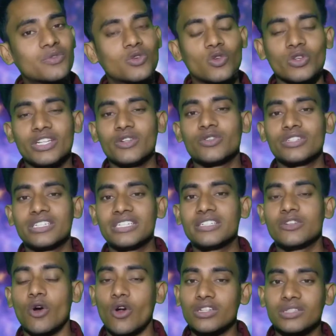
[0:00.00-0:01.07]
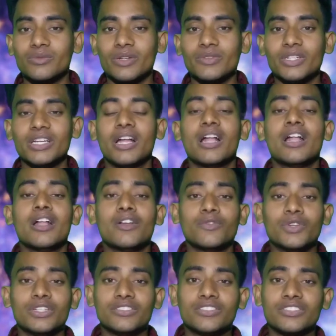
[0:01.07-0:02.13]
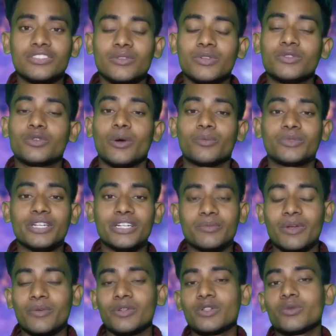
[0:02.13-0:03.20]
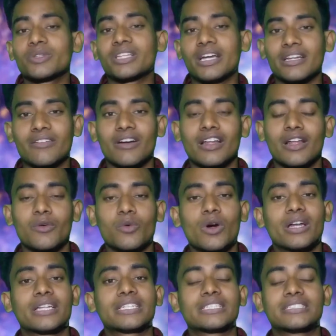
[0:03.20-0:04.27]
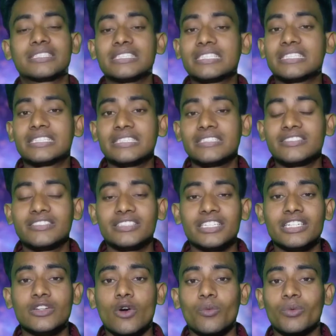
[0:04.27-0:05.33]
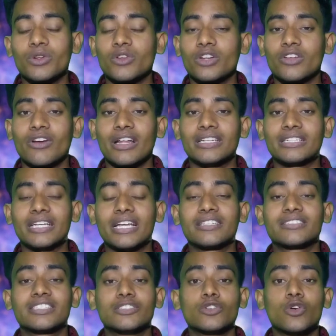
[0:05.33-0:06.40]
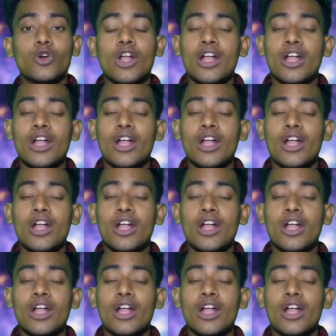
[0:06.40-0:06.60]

फैन फॉलोइंग है उनकी नॉर्थ में भी फिर इसी से भी जो अपडेट में अभी जो बताने वाला हुआ है कि इसकी कितनी स्क्रीन ओपन होने वाली है इसकी जो